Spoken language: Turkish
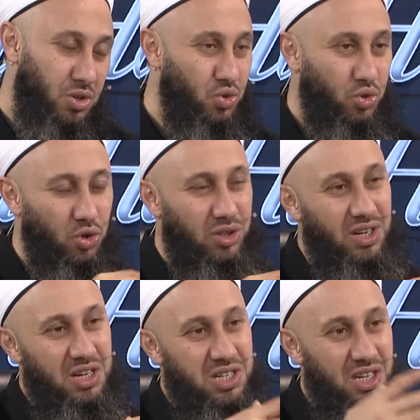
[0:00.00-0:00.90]
Çünkü
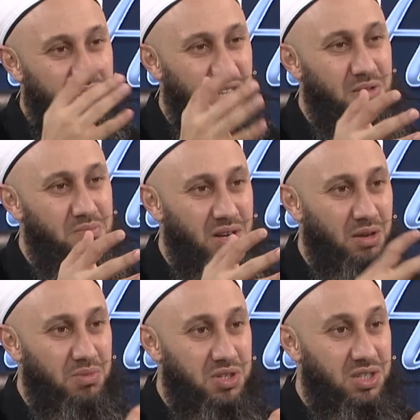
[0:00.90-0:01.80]
orada necasetin
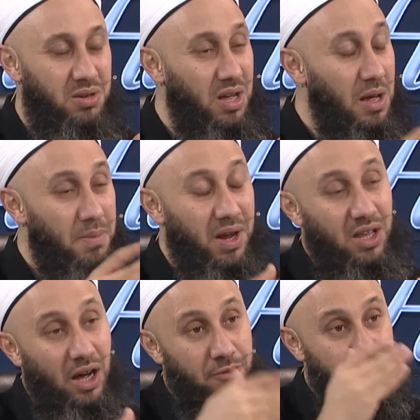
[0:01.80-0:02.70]
birikmesi,
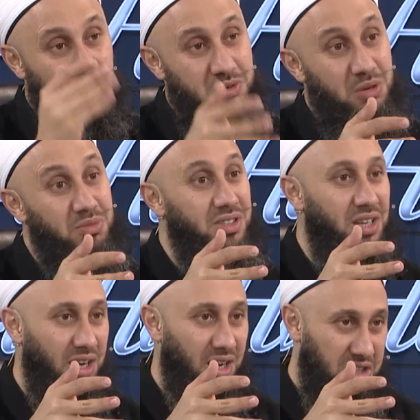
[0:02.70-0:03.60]
belki afk kapsamını
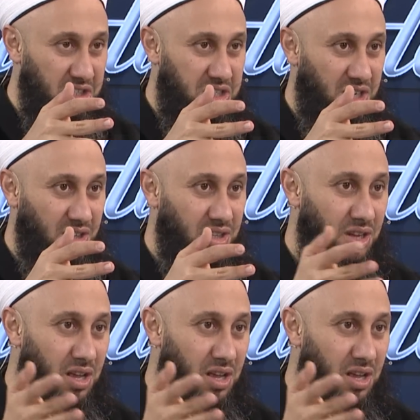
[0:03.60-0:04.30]
da aşacaktır.